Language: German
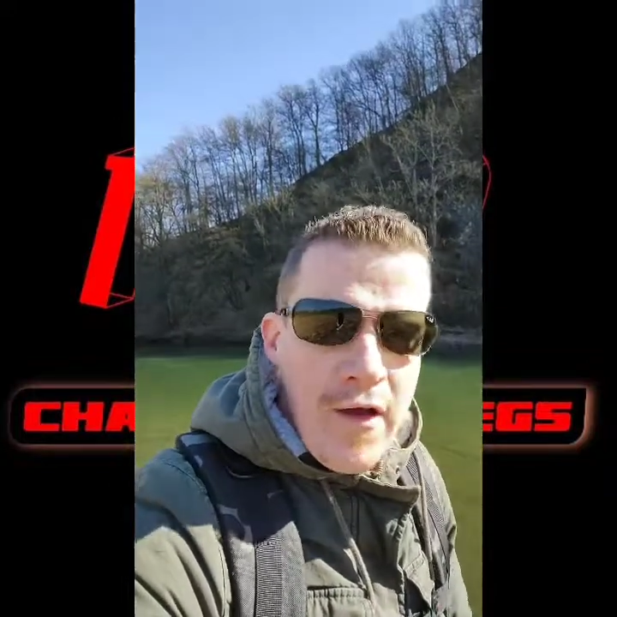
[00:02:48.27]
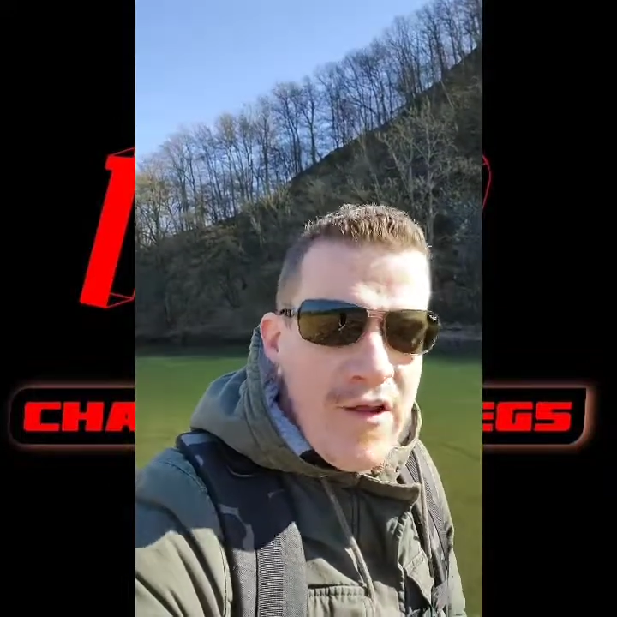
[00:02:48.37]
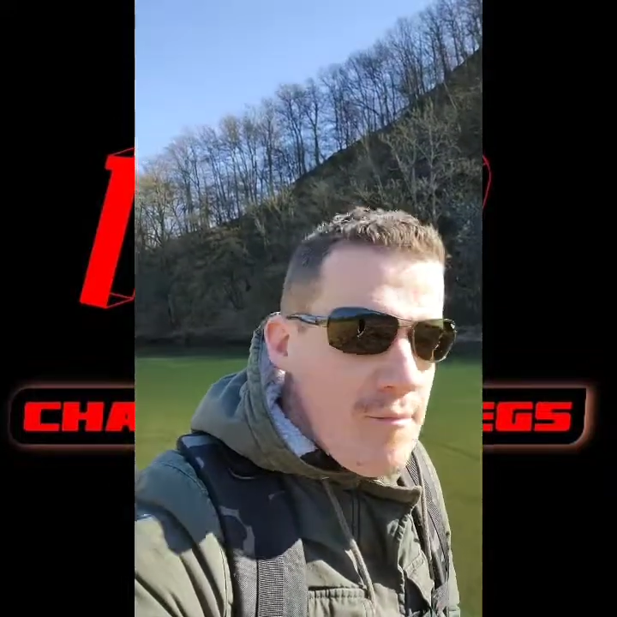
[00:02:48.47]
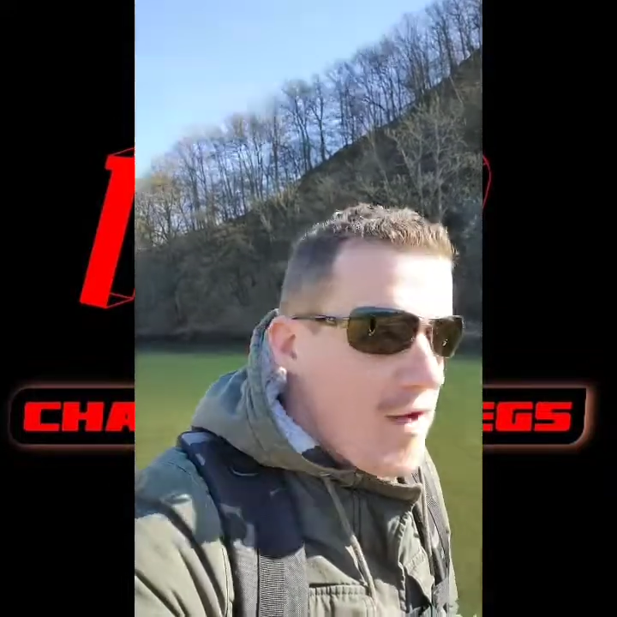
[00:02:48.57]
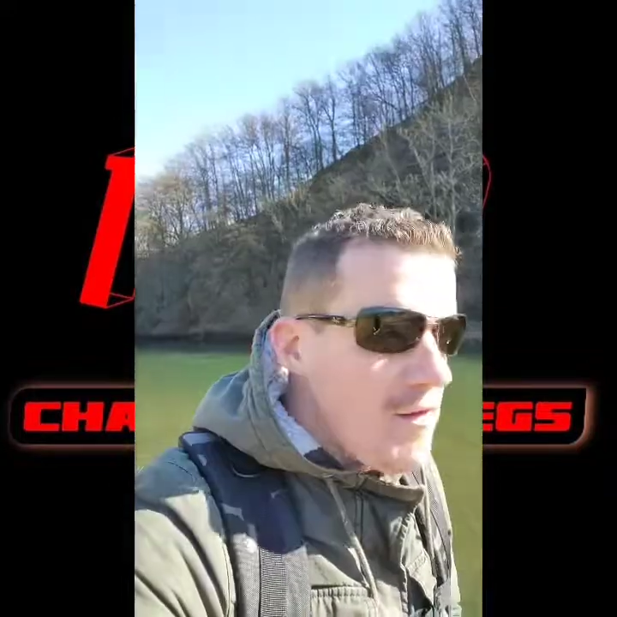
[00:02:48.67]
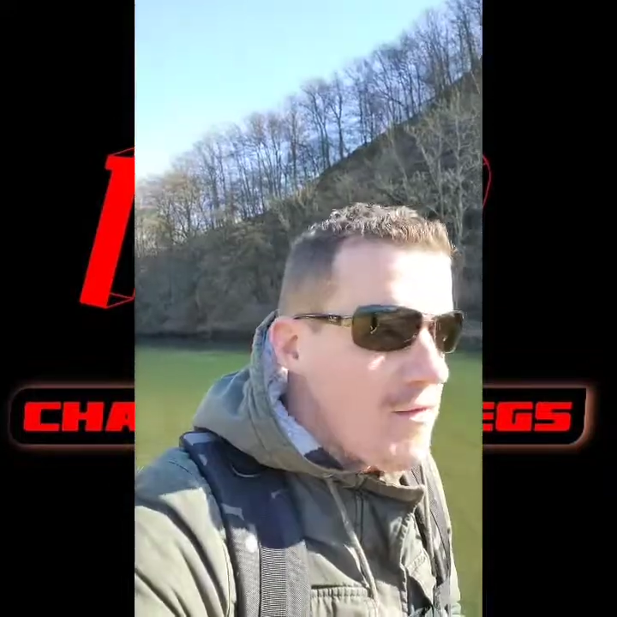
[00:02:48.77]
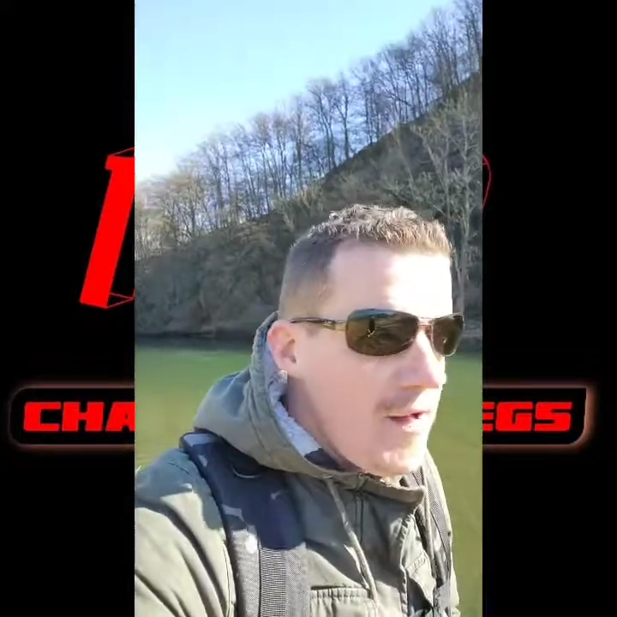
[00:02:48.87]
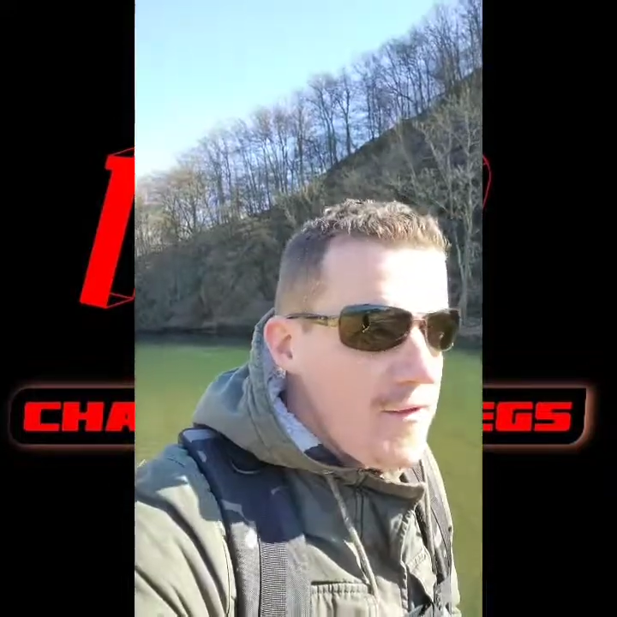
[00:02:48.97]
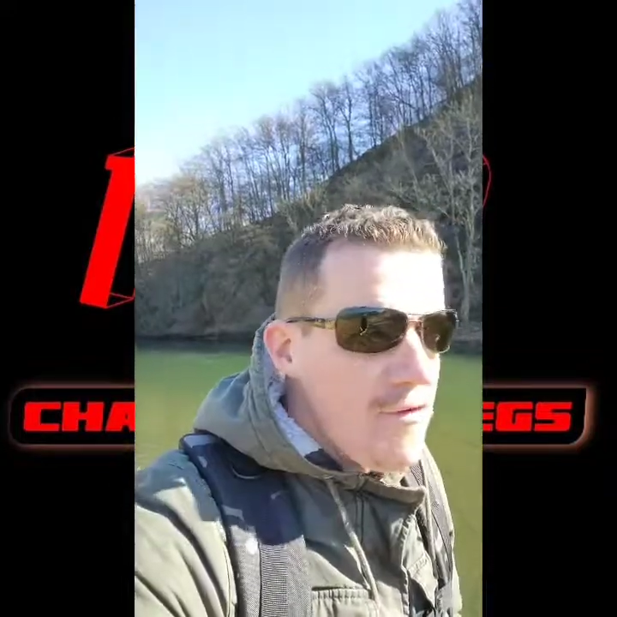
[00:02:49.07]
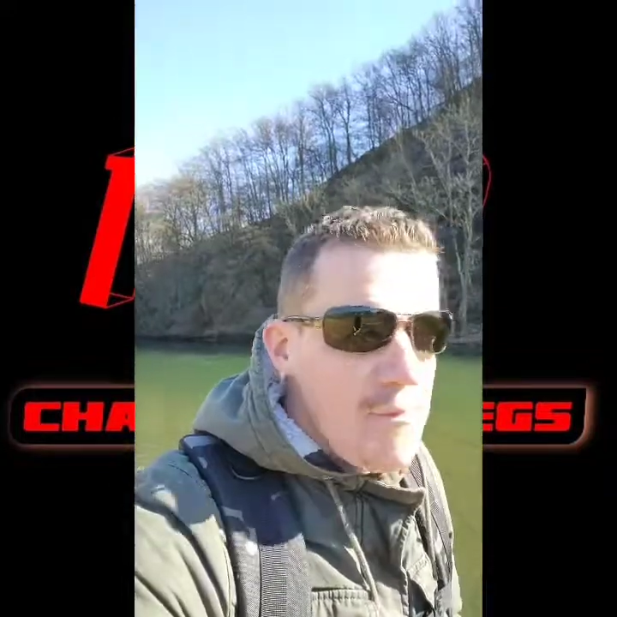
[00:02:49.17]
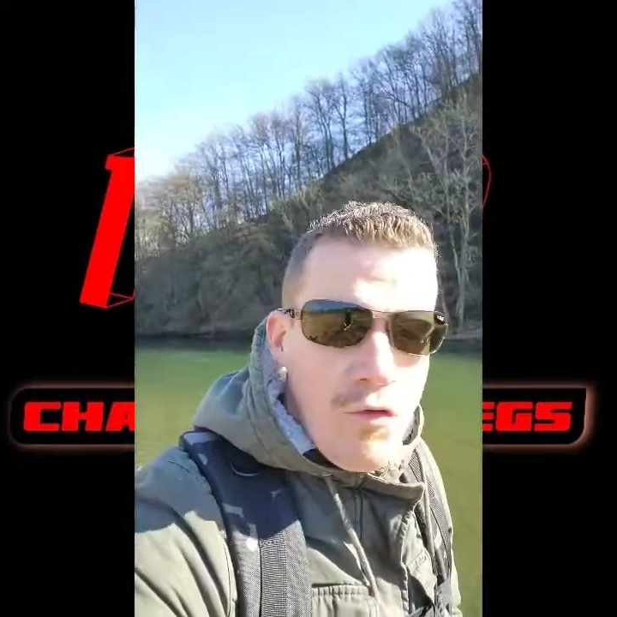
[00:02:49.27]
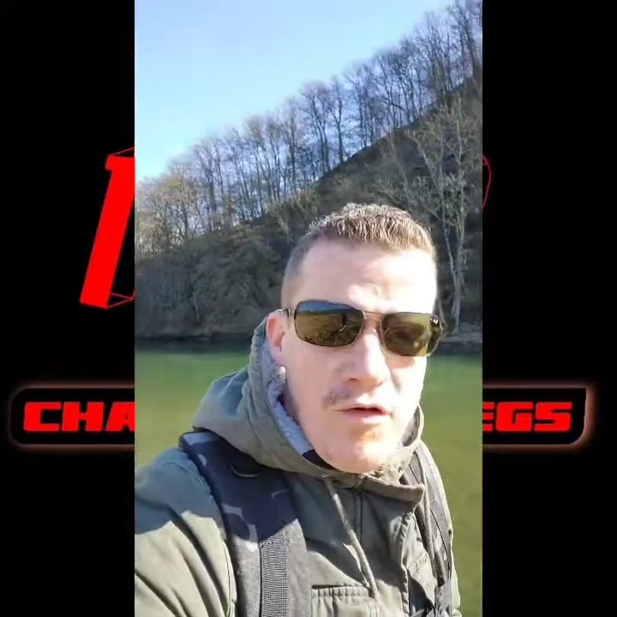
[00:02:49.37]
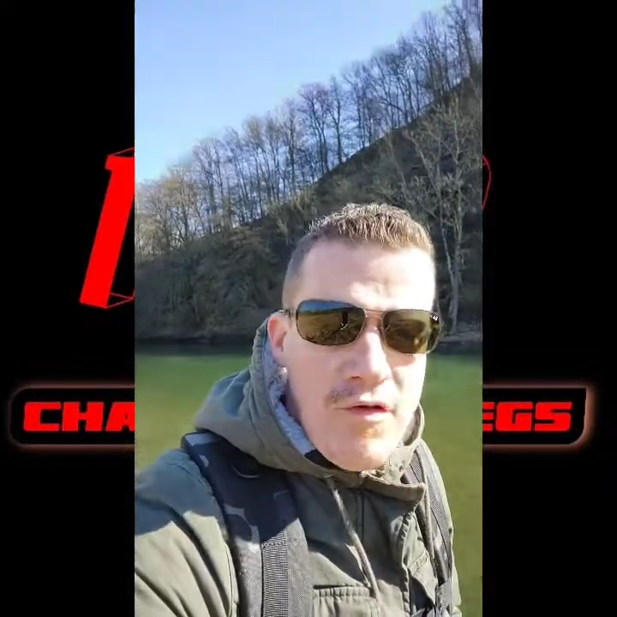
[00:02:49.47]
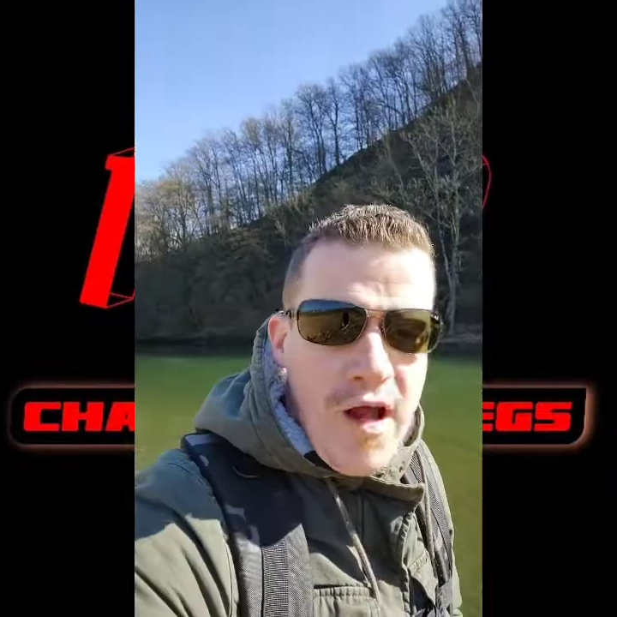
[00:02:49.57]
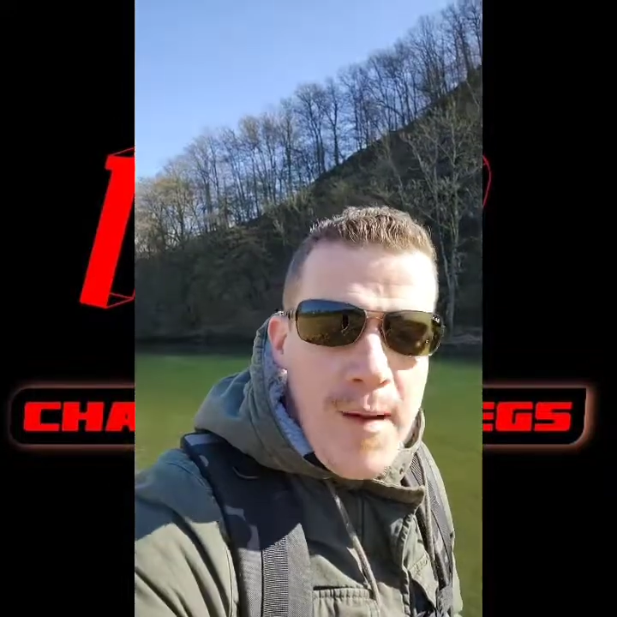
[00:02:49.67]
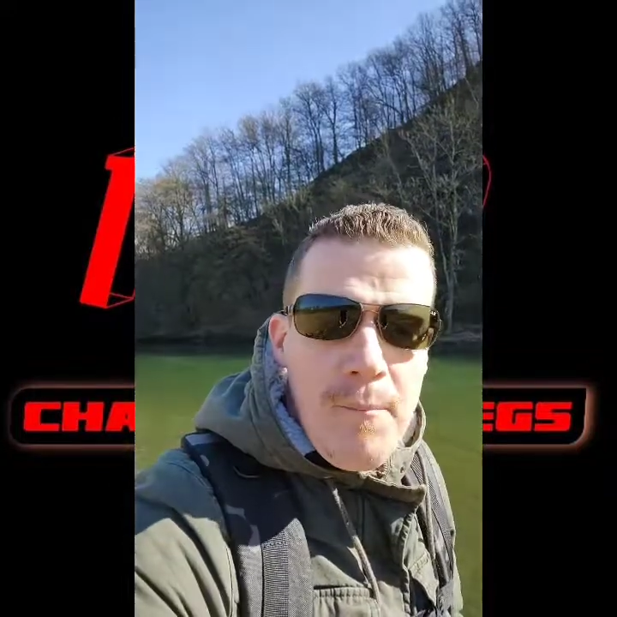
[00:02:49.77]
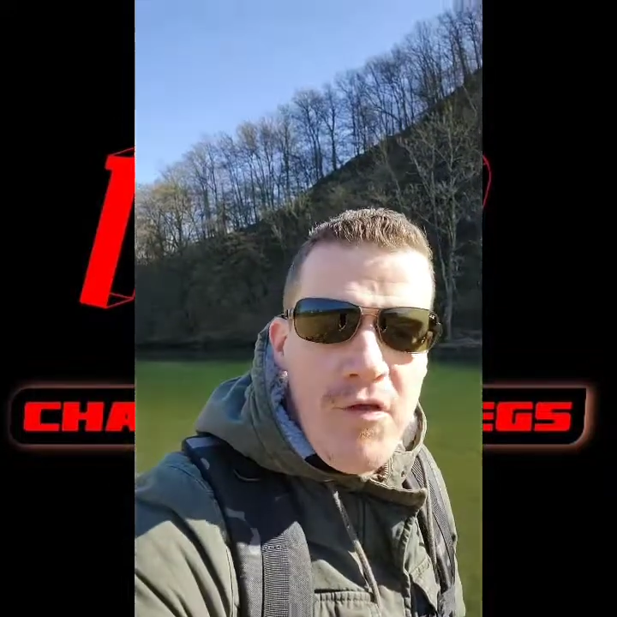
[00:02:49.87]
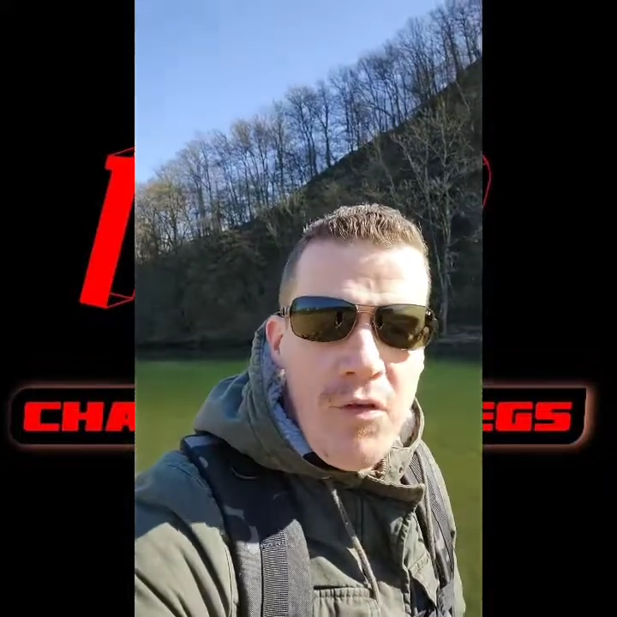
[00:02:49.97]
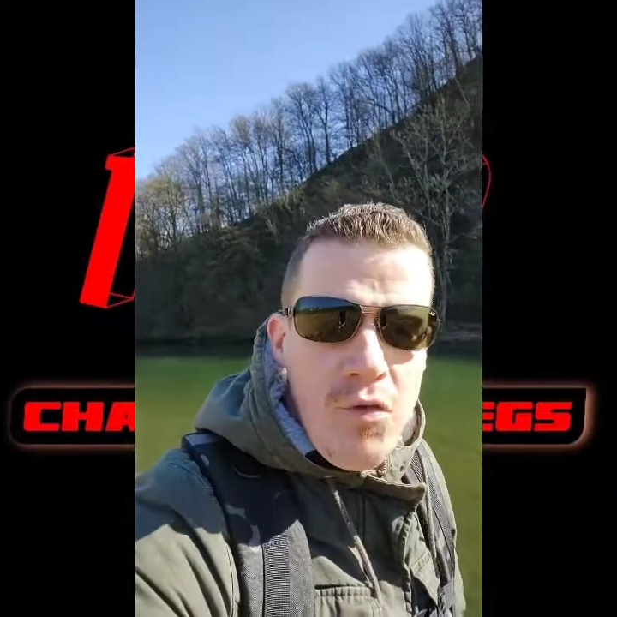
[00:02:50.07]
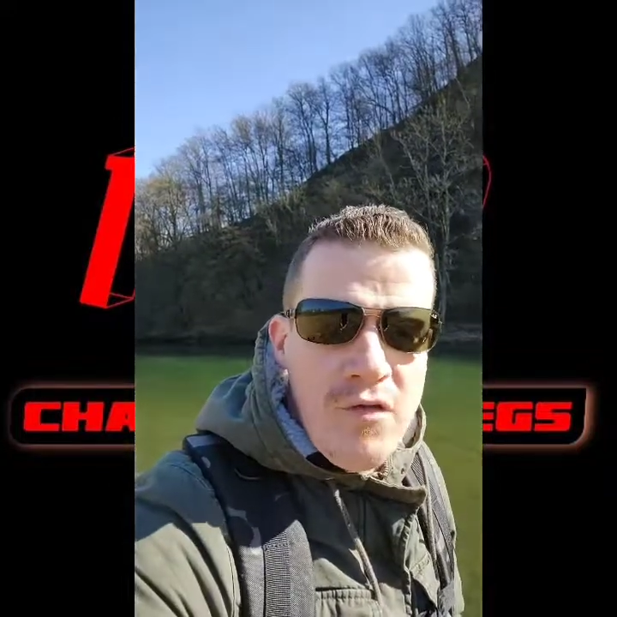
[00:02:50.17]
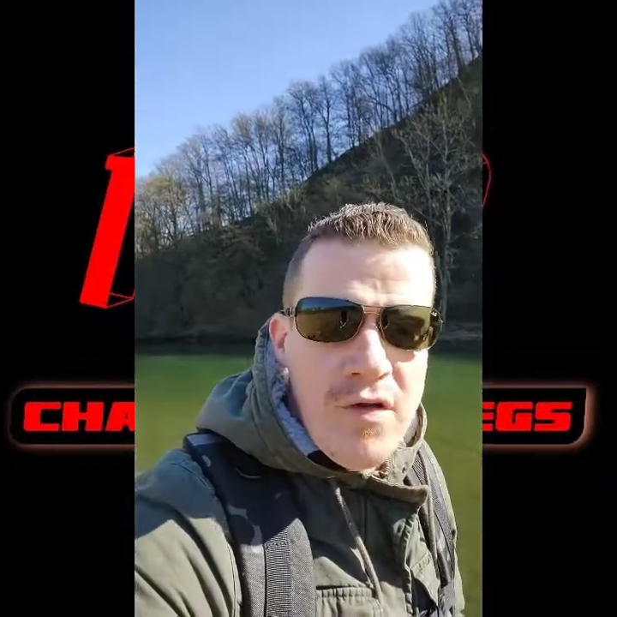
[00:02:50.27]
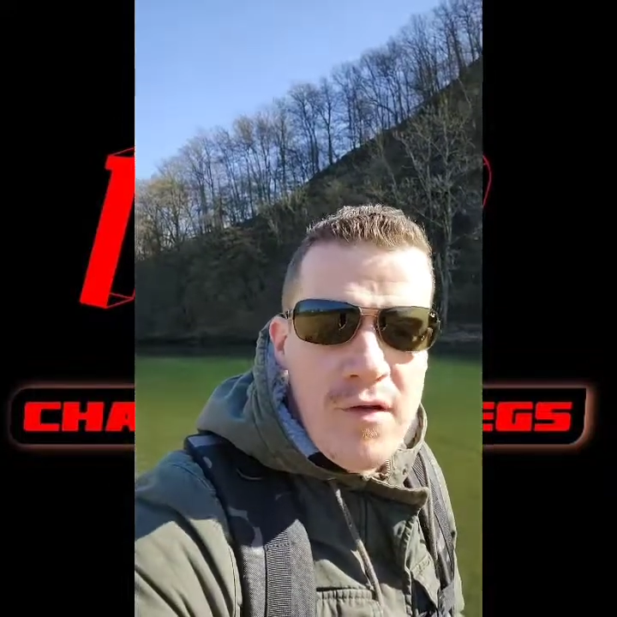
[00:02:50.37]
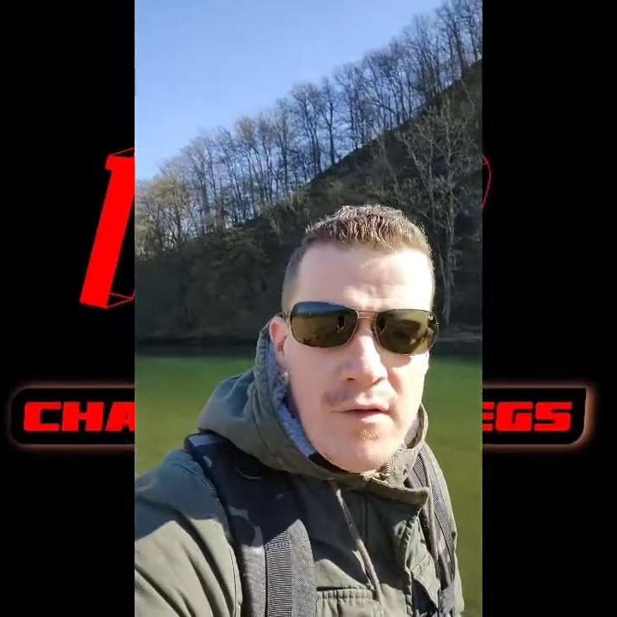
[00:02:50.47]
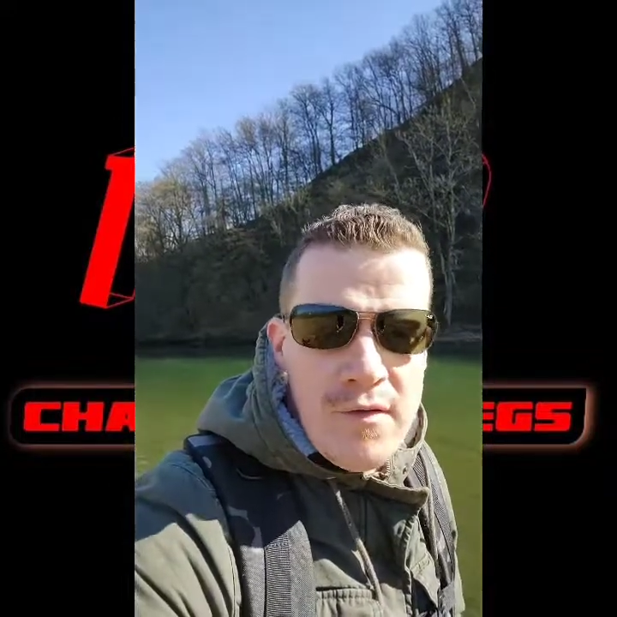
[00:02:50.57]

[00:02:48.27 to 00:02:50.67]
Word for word: Es mag so sein, dass Putin absolut